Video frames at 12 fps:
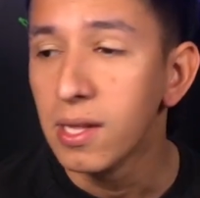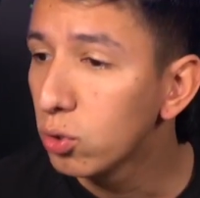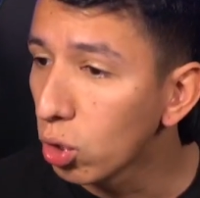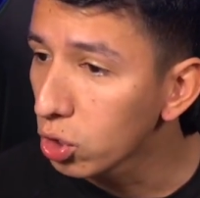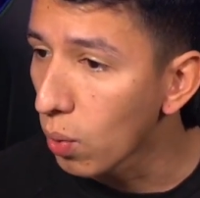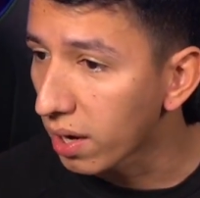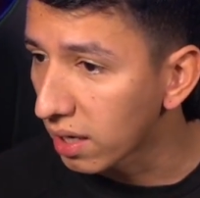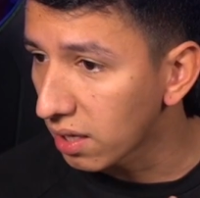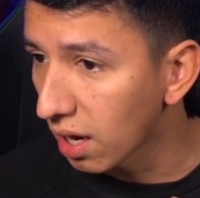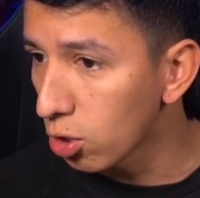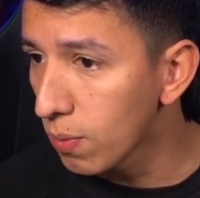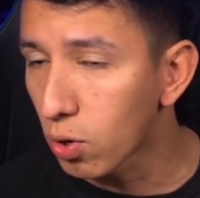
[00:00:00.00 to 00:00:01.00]
Yo sigo aquí
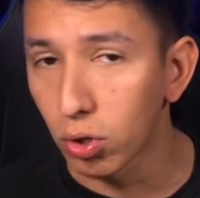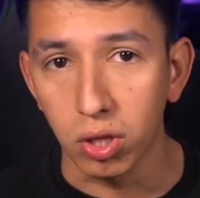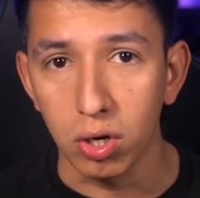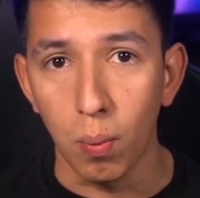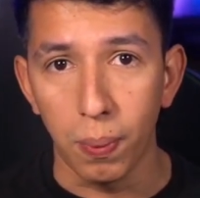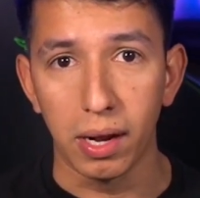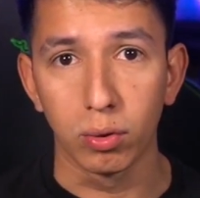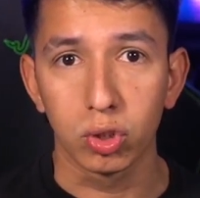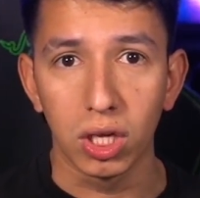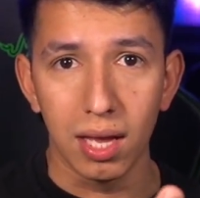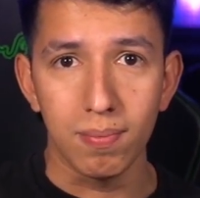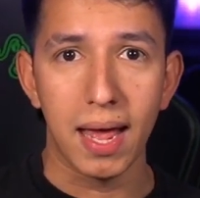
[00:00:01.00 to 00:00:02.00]
creando mi contenido para
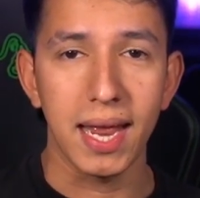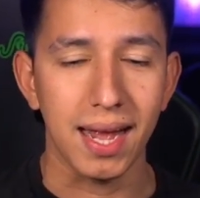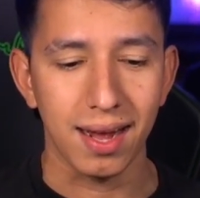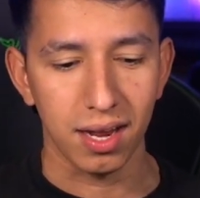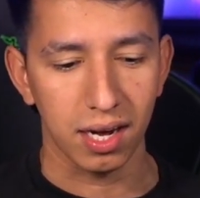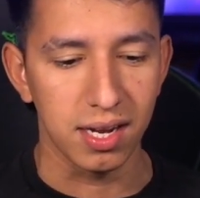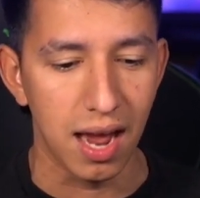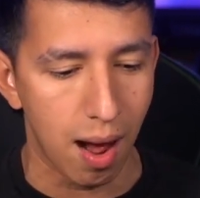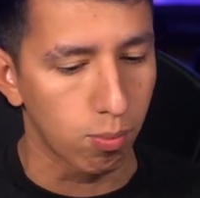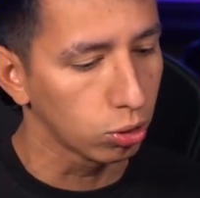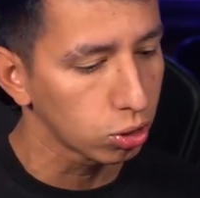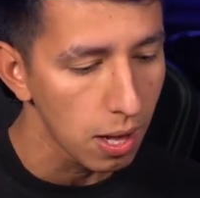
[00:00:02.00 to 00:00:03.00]
ustedes, marica, que
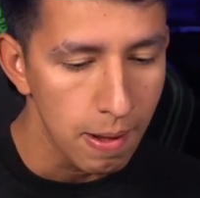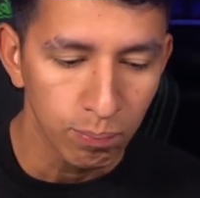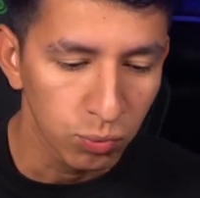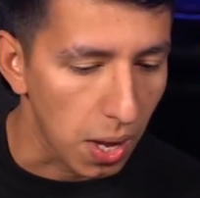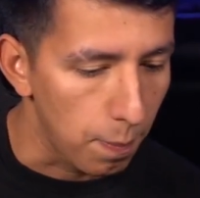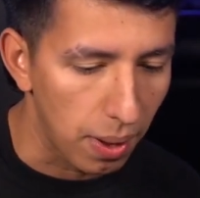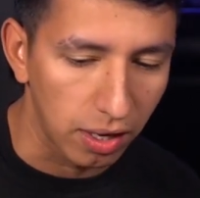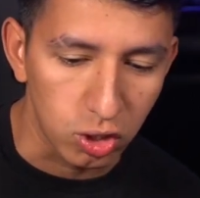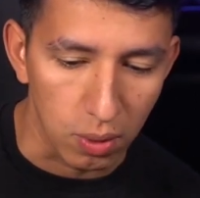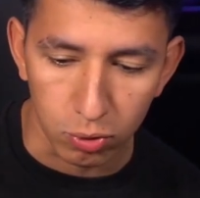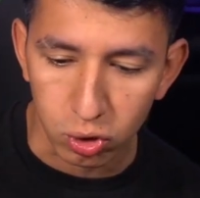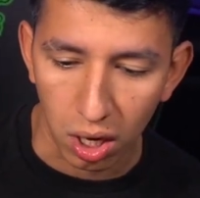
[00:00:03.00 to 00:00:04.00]
riamos, que
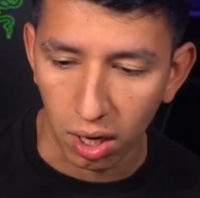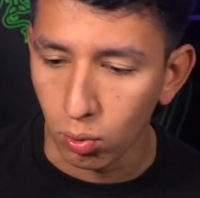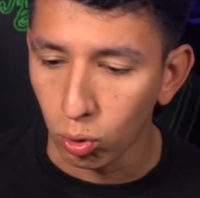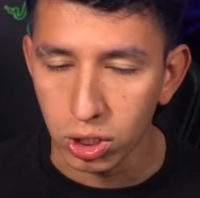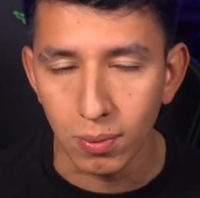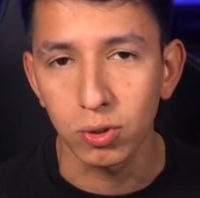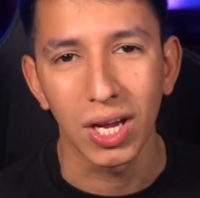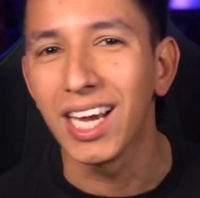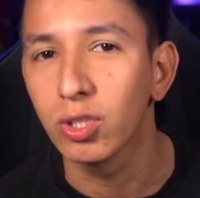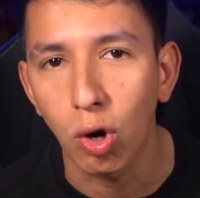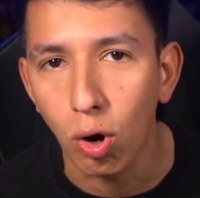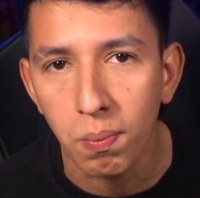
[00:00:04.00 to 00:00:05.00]
parchemos, que recochemos.
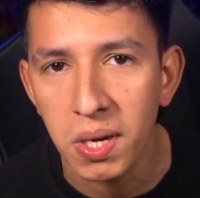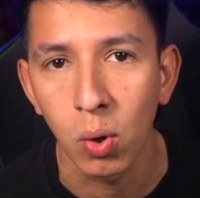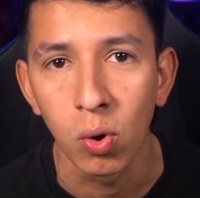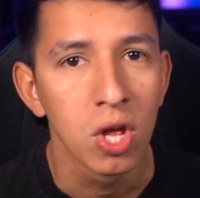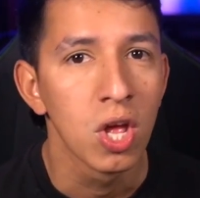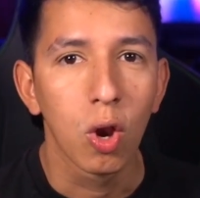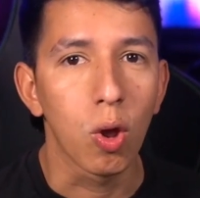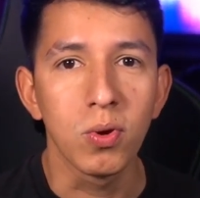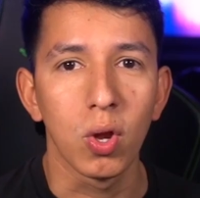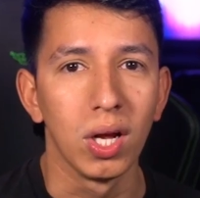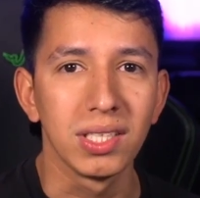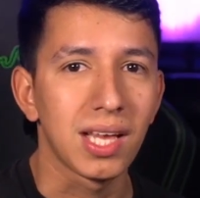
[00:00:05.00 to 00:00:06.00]
Eso es lo mío. Lo
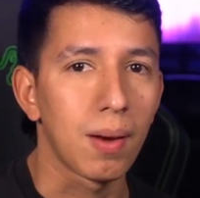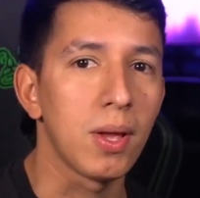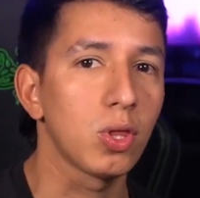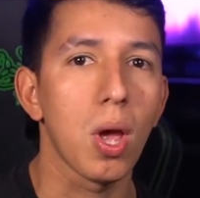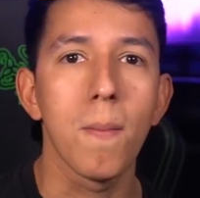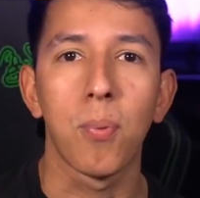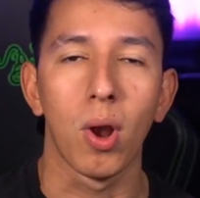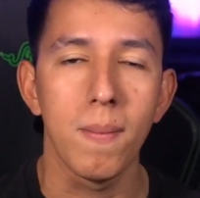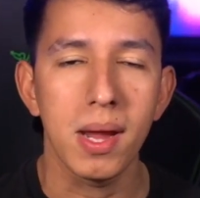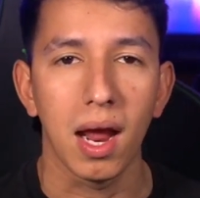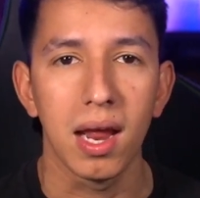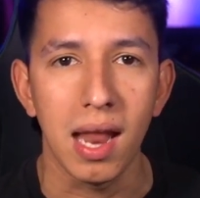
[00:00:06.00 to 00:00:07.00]
mío no es estar metido en
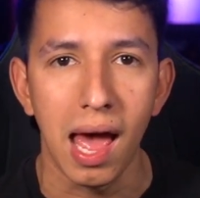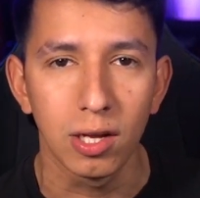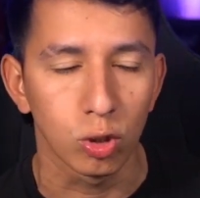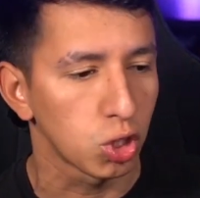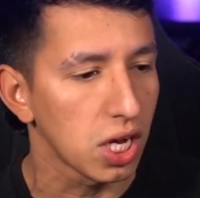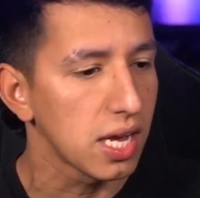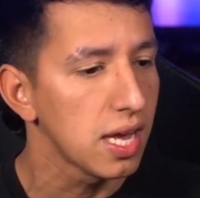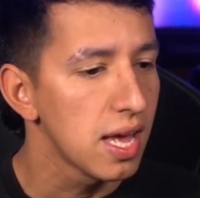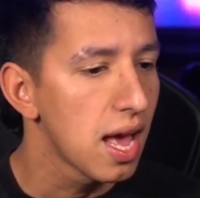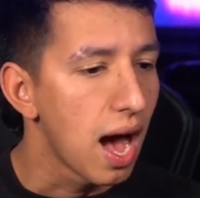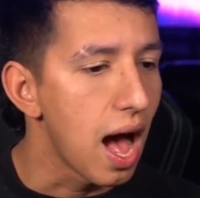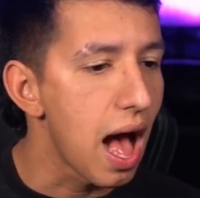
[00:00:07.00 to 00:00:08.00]
polémica ni nada. Yo sí,
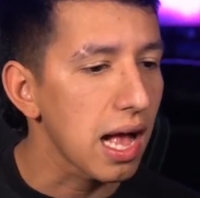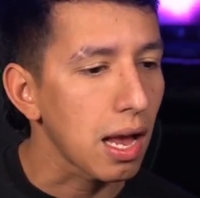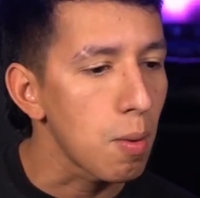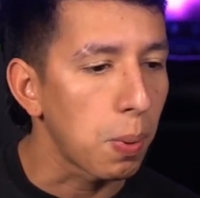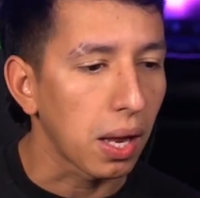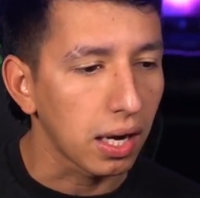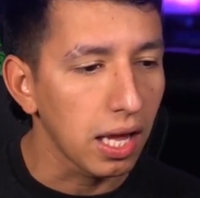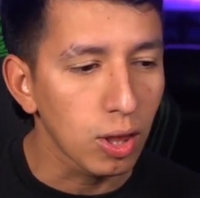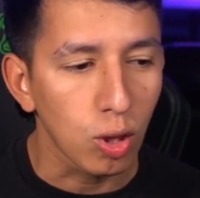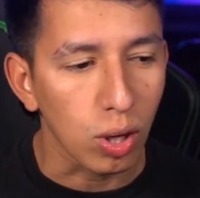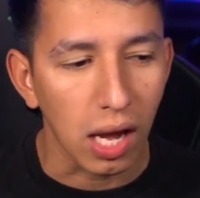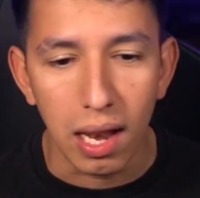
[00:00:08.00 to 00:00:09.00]
ah, que el
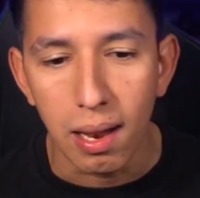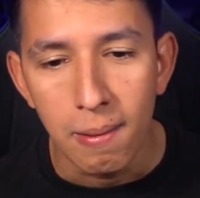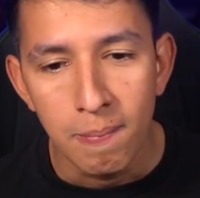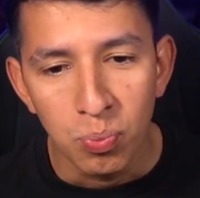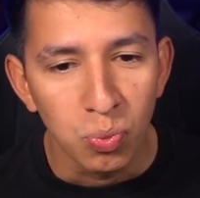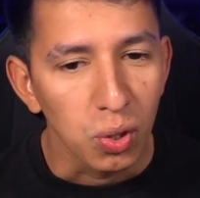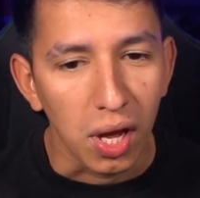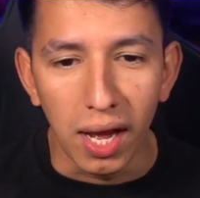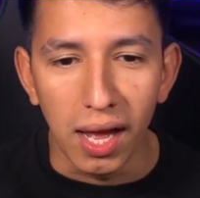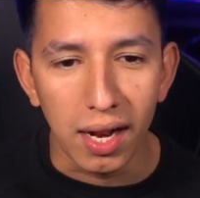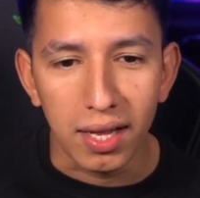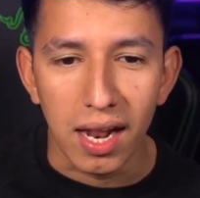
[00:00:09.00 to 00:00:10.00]
perrito, que
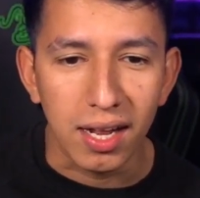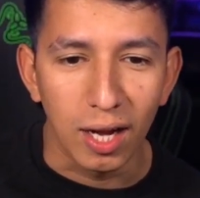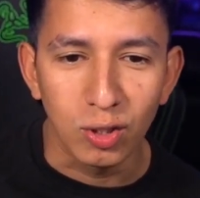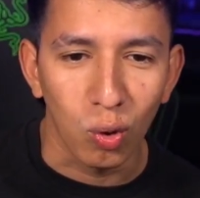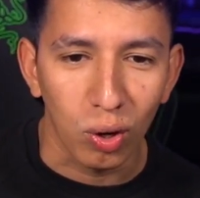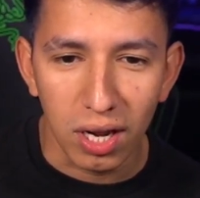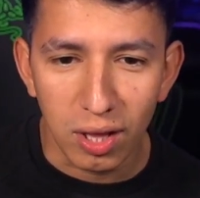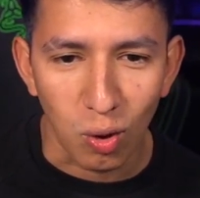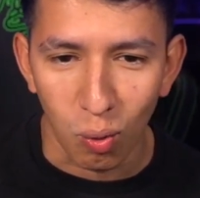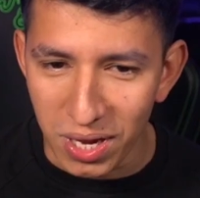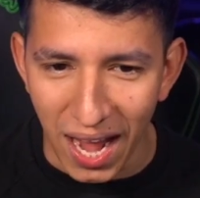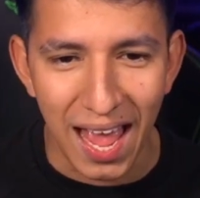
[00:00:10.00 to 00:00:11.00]
el,
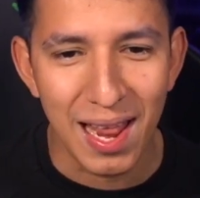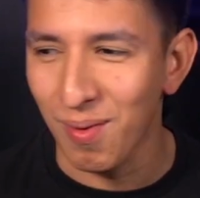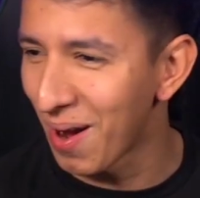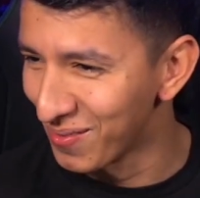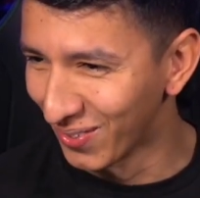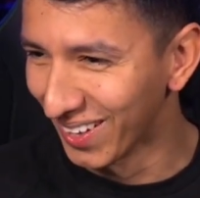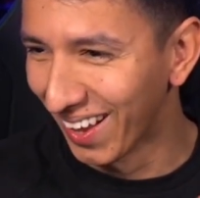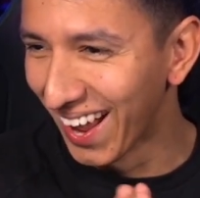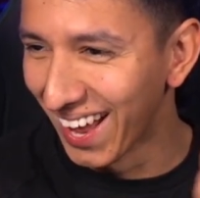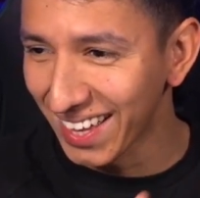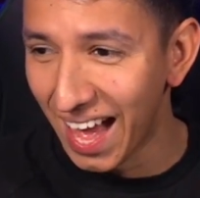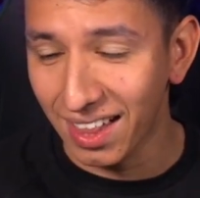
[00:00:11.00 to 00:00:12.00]
cachorrito. Bien, puta,
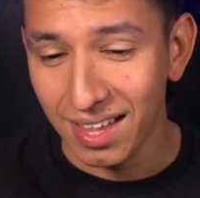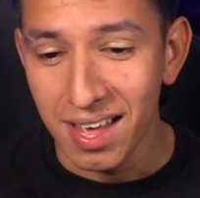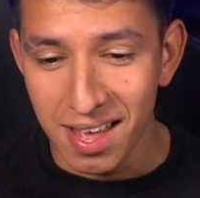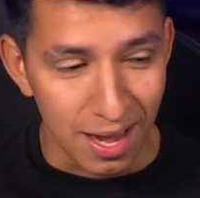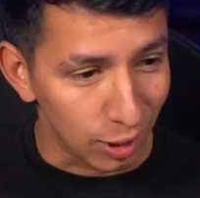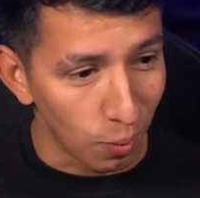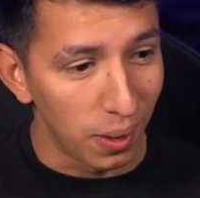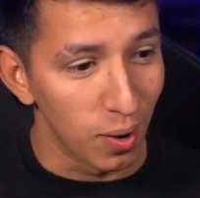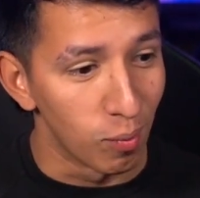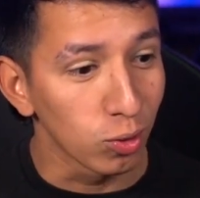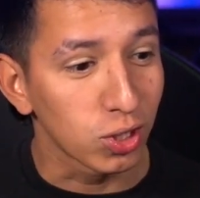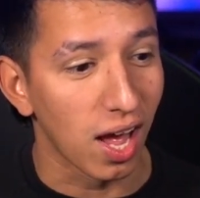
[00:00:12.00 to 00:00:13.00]
la verdad. Eso me dio
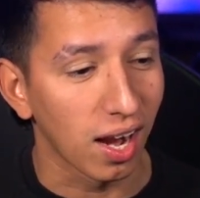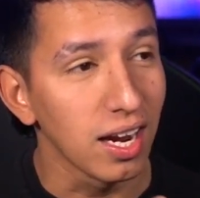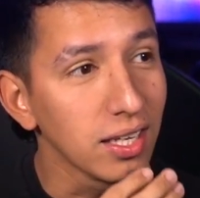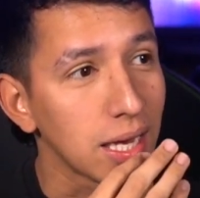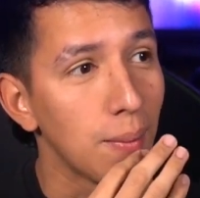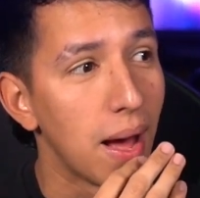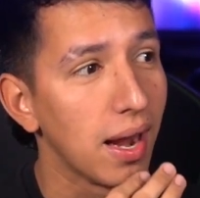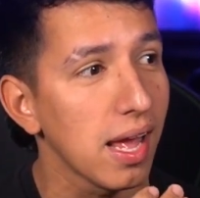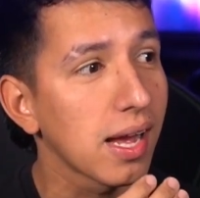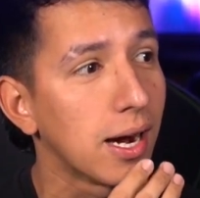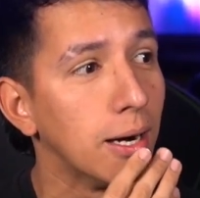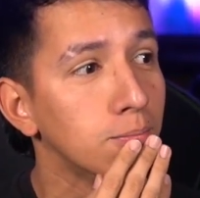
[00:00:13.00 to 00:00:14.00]
mucha risa,
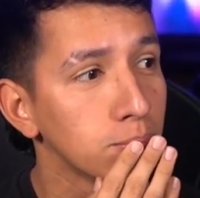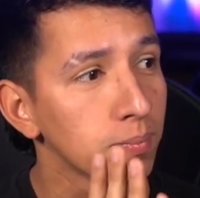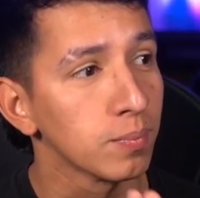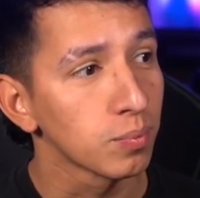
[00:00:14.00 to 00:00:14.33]
marica.